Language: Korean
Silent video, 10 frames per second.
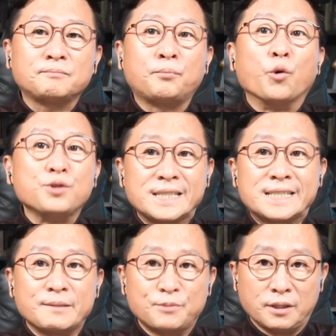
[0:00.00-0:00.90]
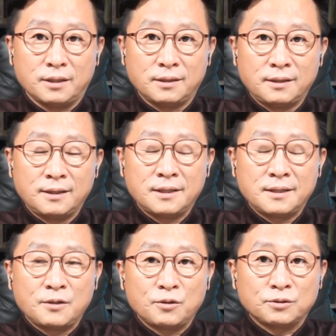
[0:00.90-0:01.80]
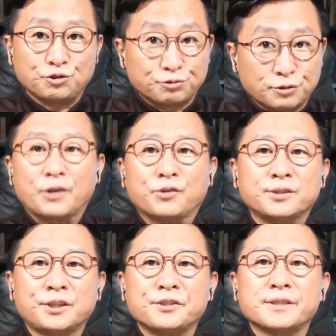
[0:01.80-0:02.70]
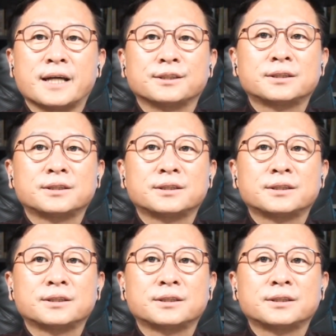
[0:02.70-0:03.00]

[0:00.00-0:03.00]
본심을 누가 건드렸느냐?